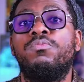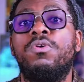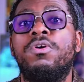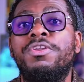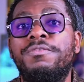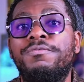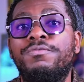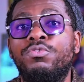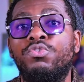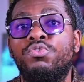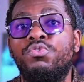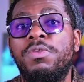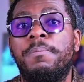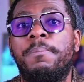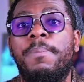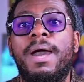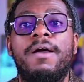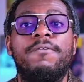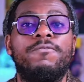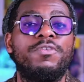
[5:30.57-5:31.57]
ne vous suit
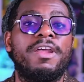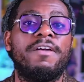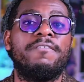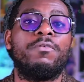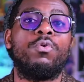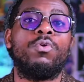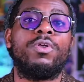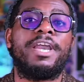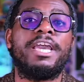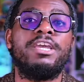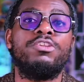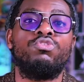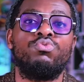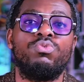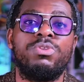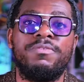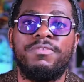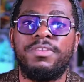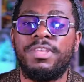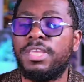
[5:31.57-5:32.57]
pas, vous n'avez aucun
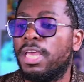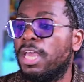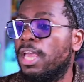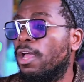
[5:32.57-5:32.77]
suivi,